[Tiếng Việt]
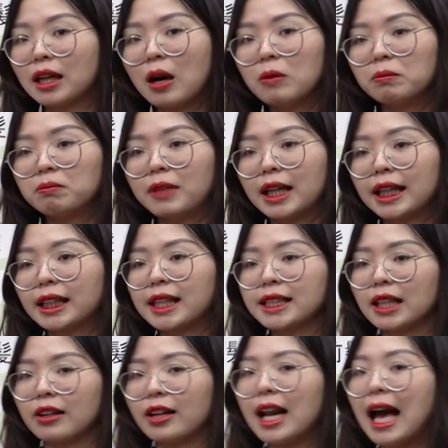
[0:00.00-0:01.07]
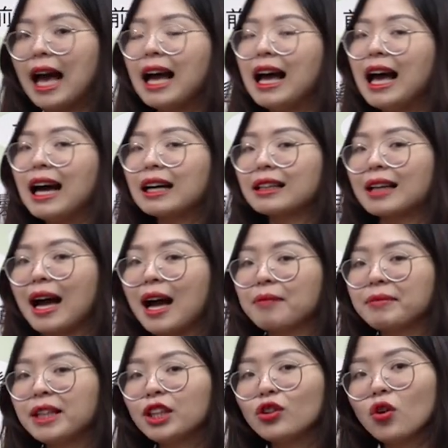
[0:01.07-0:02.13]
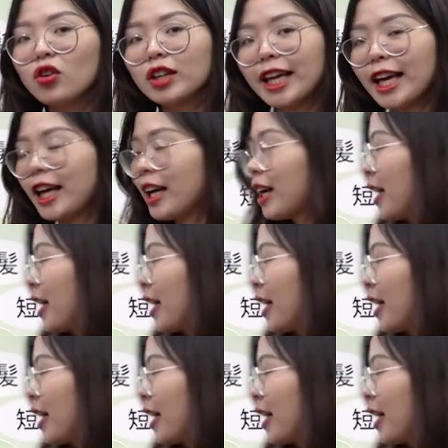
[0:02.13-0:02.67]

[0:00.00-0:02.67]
không mà người ta sẽ nói là kami no kệ